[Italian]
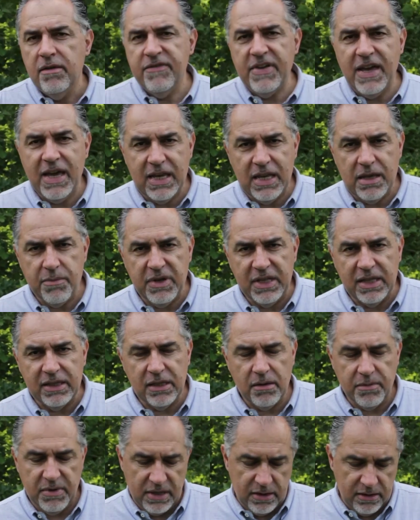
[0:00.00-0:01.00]
viene
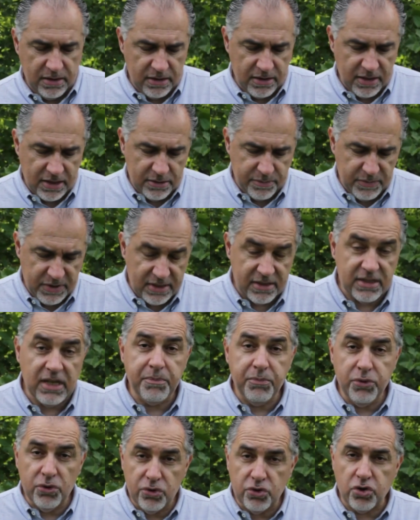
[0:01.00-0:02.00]
immediatamente trasmessa
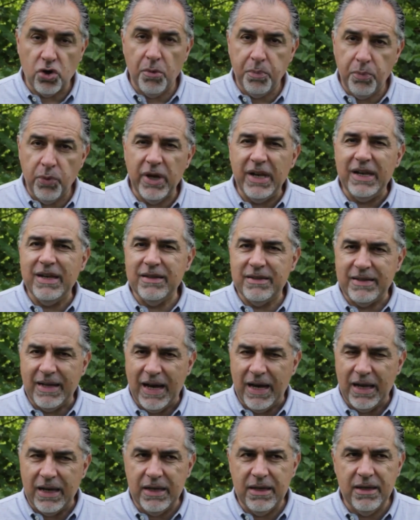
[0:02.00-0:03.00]
e purtroppo è
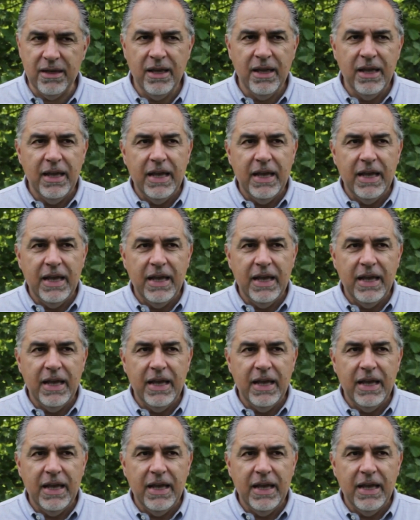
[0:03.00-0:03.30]
letale